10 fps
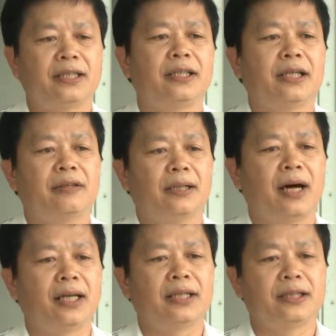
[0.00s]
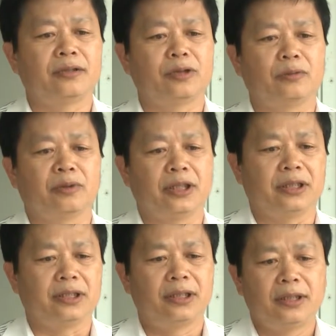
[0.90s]
thương hiệu để bán đến người tiêu dùng thì,
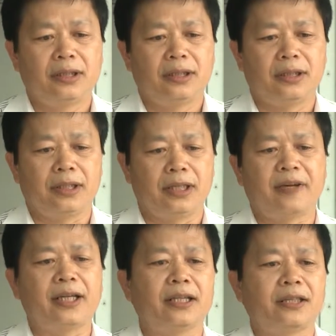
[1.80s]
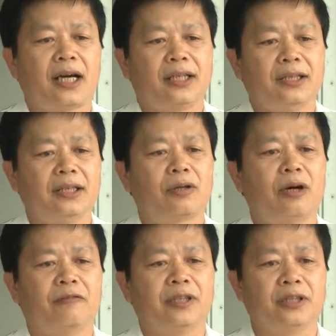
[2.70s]
thì khi phát hiện ra thì yêu
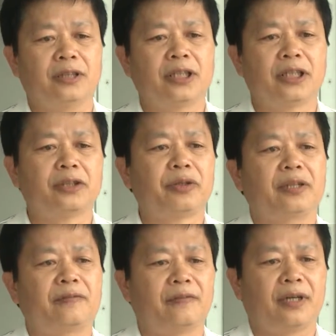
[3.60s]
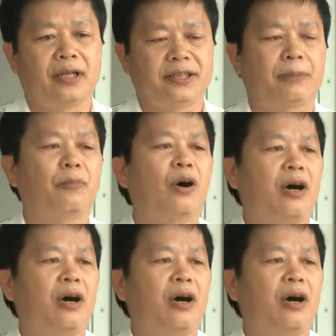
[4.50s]
cầu phải xử lý kiên quyết và dập bỏ